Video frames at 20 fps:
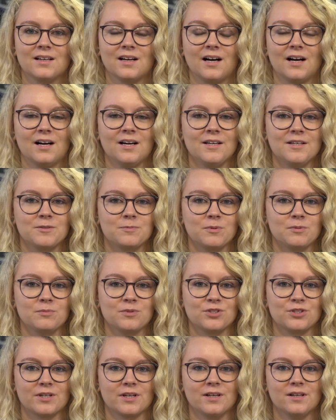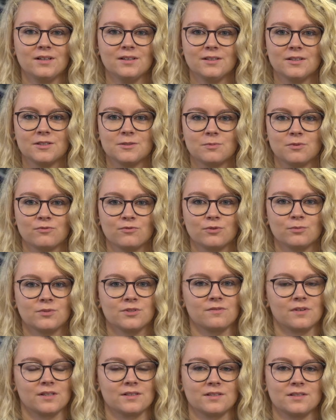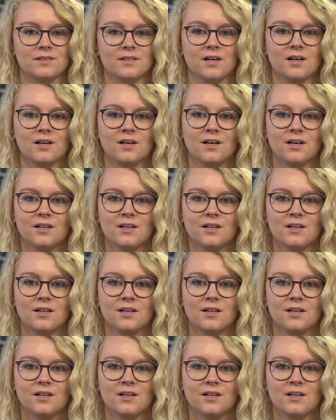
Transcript: Hi, ich bin Michelle, ich bin 25 Jahre